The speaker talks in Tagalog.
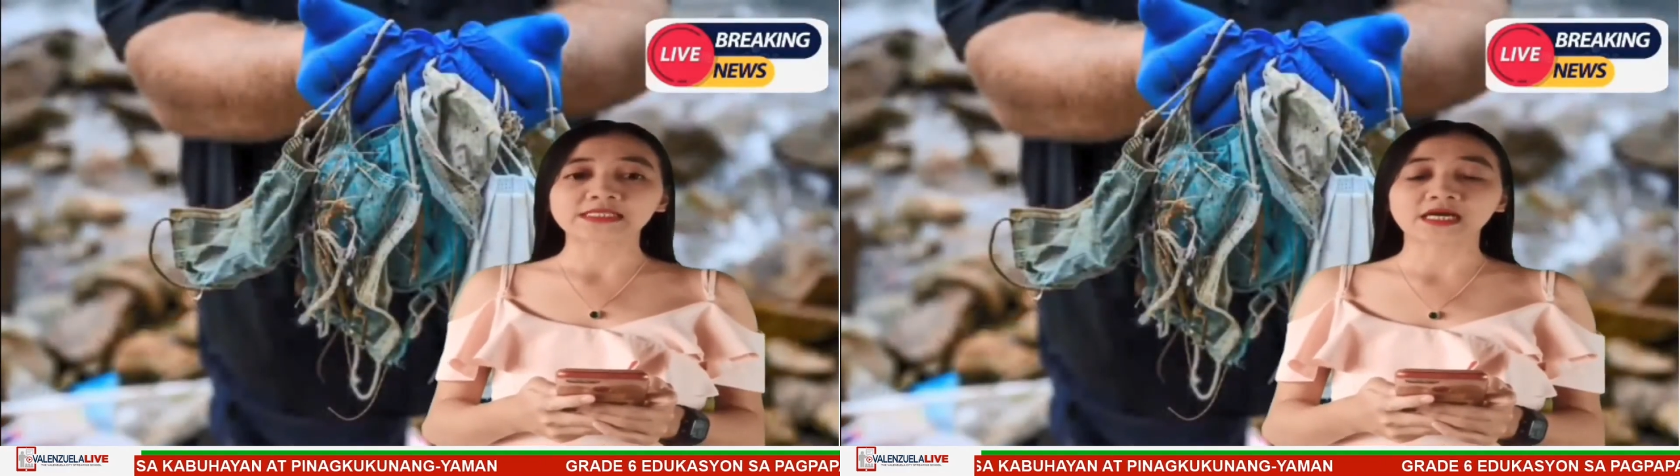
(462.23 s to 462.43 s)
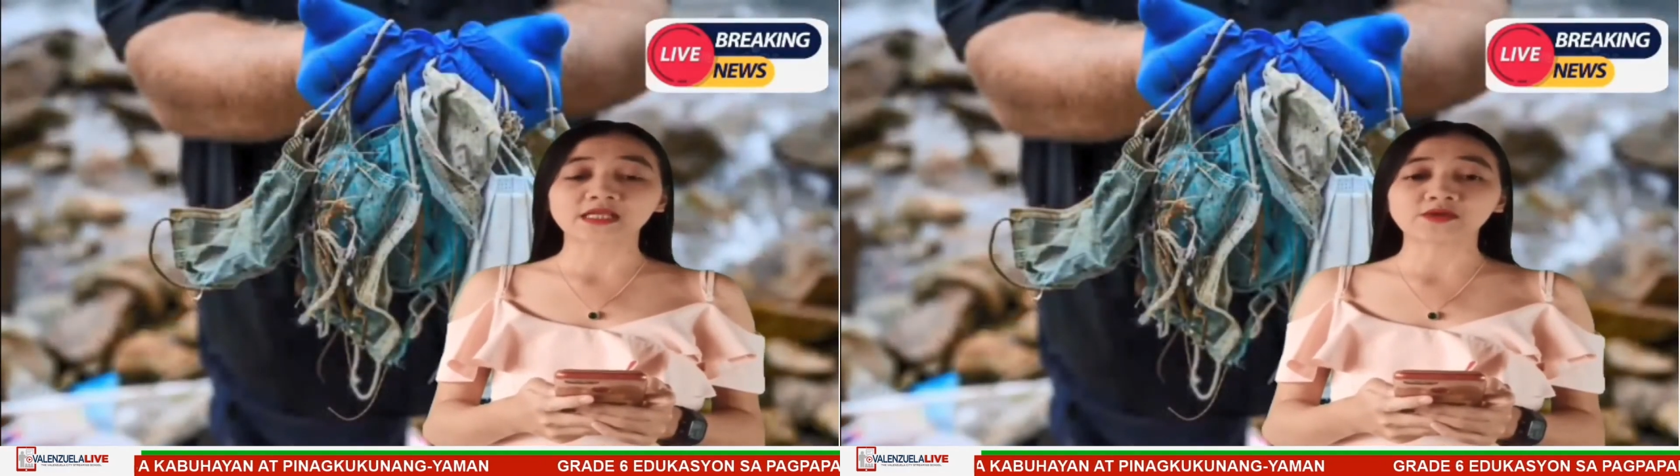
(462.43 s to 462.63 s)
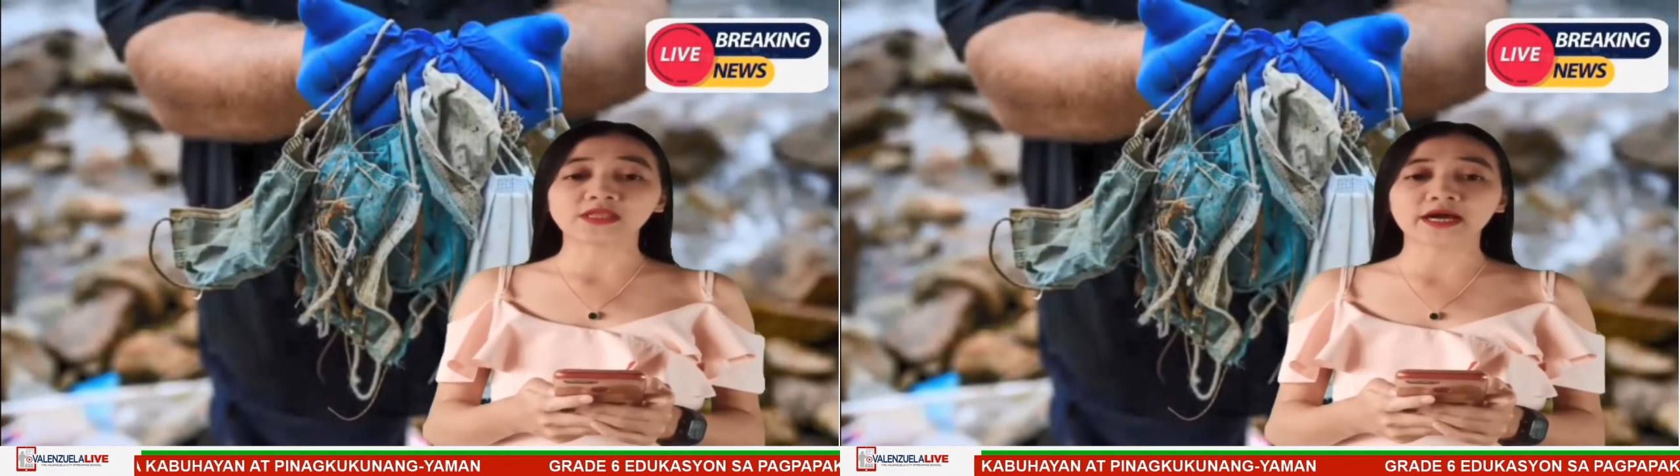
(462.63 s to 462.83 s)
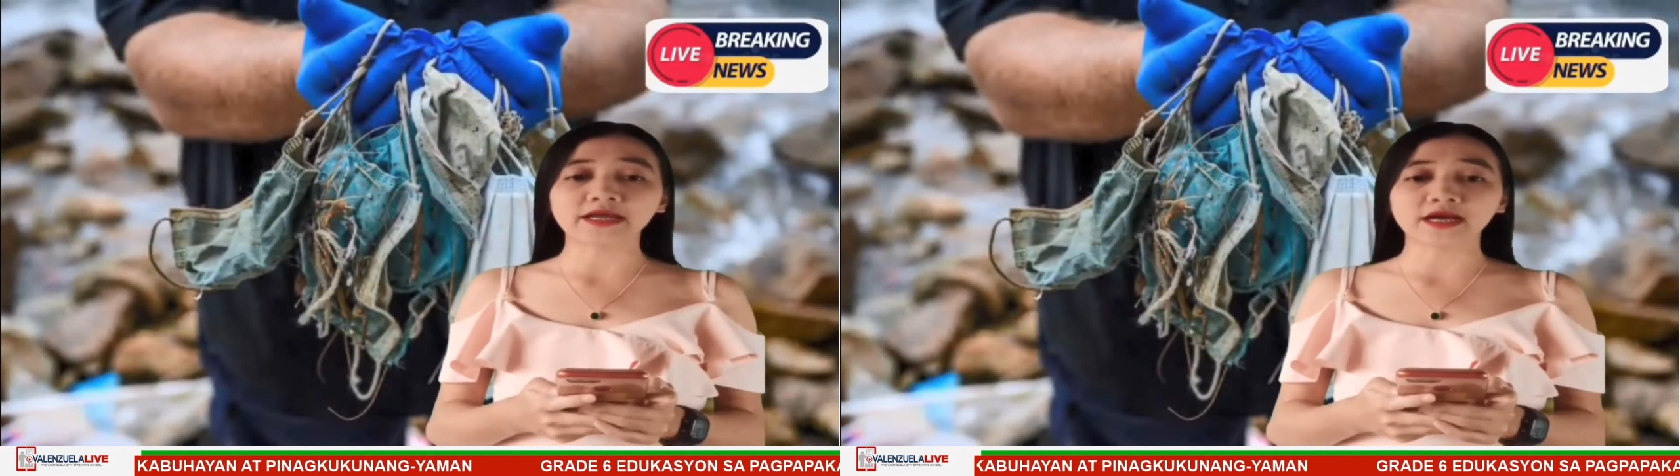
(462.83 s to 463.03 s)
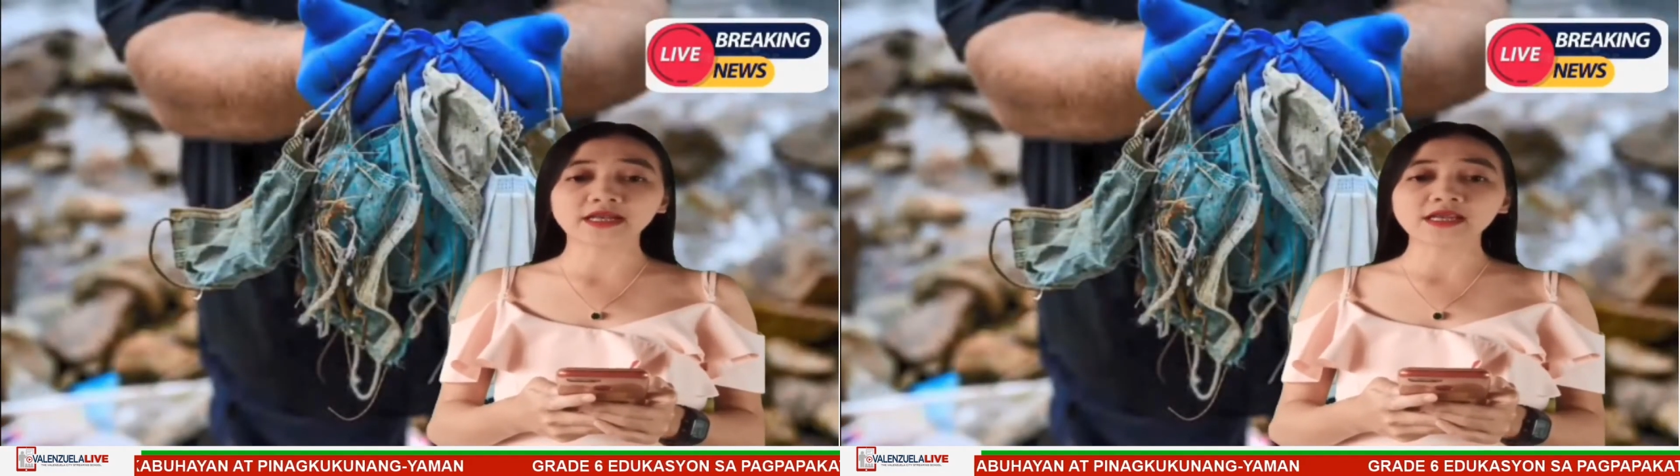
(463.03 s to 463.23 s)
Sa
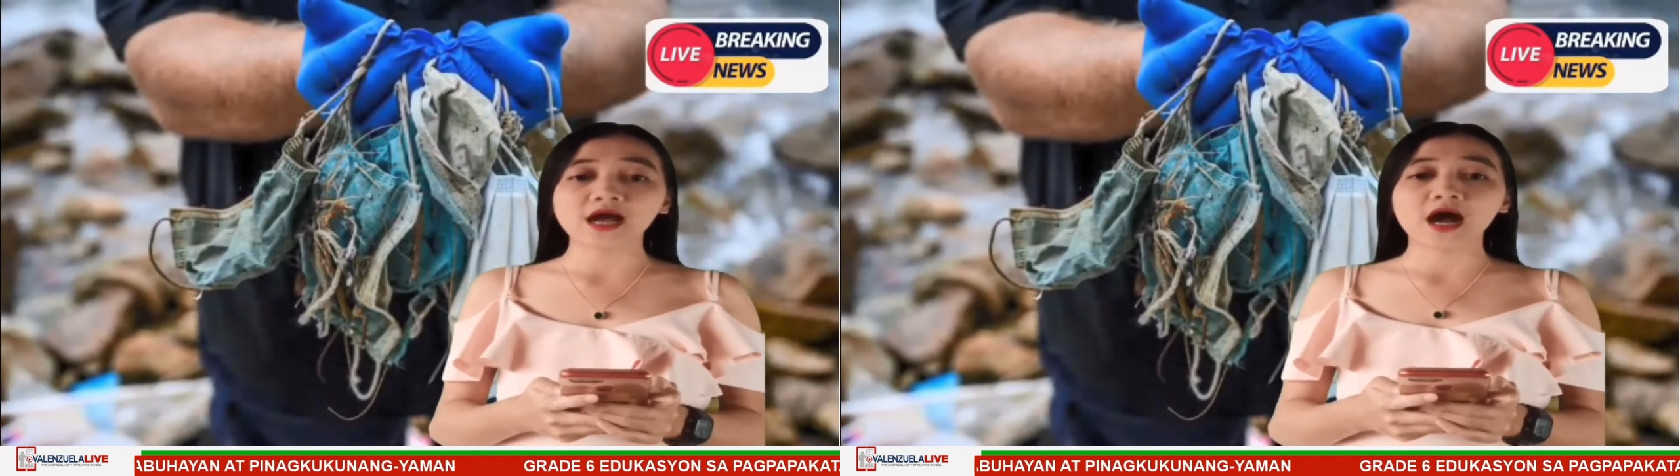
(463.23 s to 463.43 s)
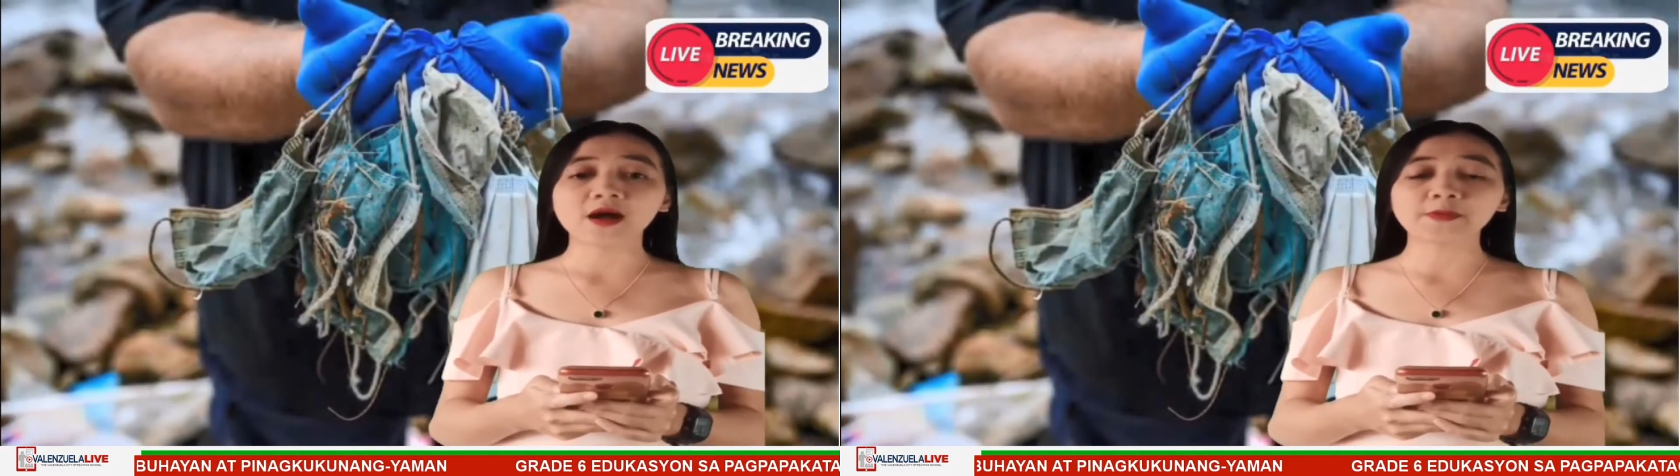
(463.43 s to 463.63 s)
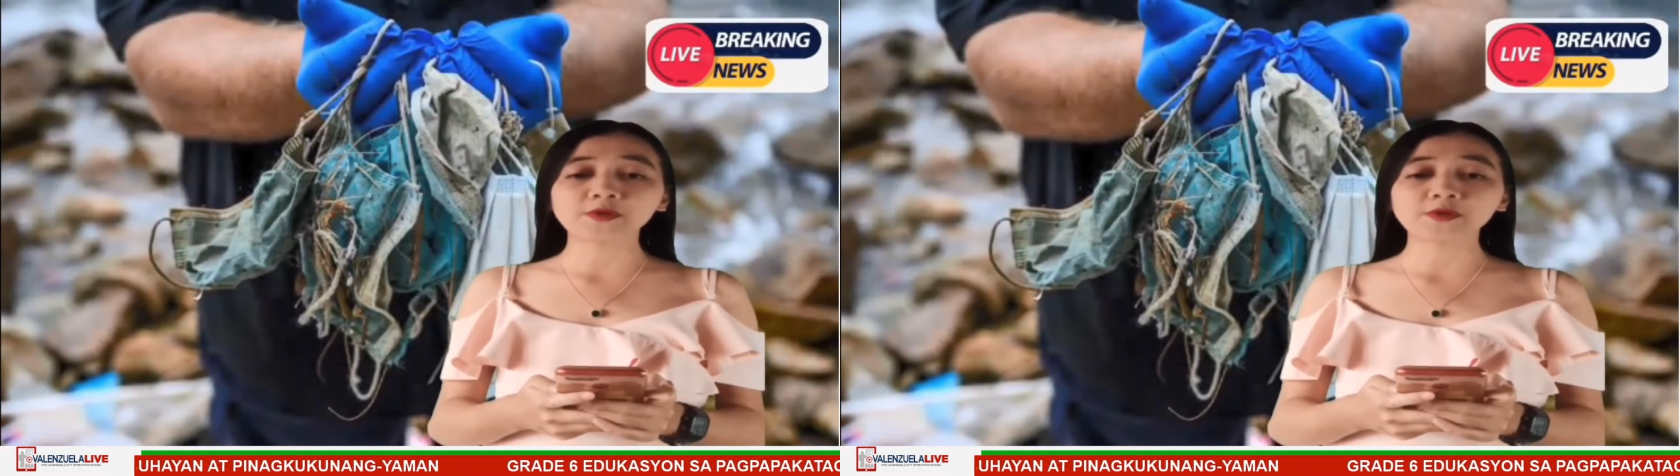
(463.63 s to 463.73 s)
katunayan, ang